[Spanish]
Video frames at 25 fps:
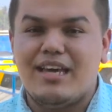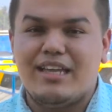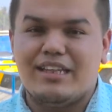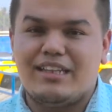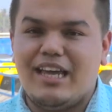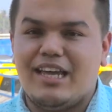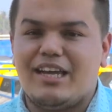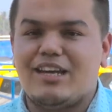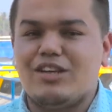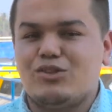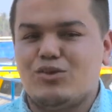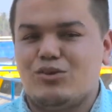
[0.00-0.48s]

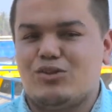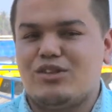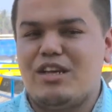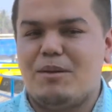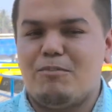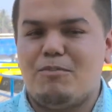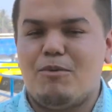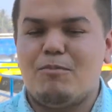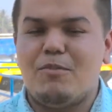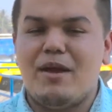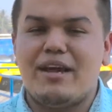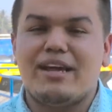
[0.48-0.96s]
tiene sus
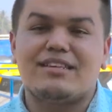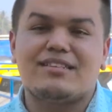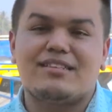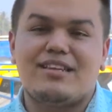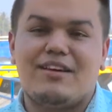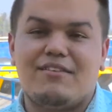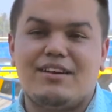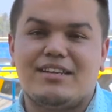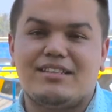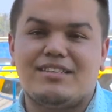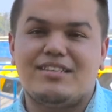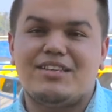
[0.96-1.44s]
tiempos bien
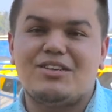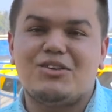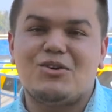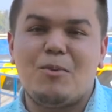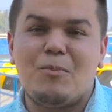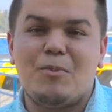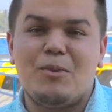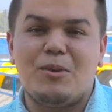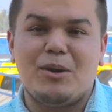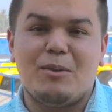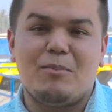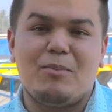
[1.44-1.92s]
establecidos,
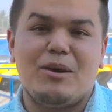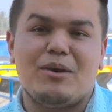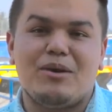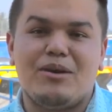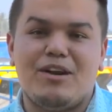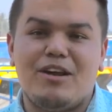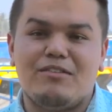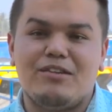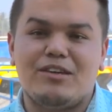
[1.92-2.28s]
pero en manera